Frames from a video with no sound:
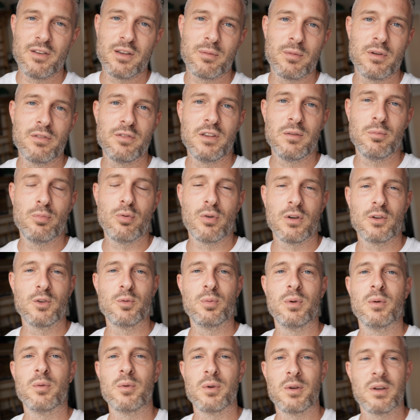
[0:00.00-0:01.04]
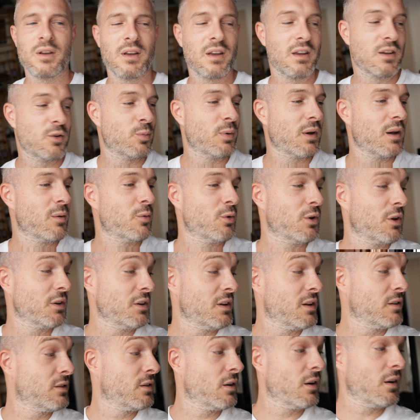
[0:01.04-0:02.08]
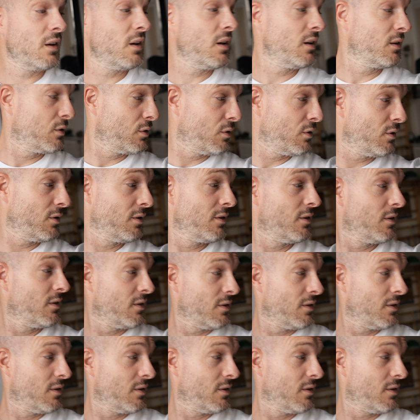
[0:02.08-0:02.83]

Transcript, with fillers: avec ma fille pour récupérer, récupérer mon ordinateur et que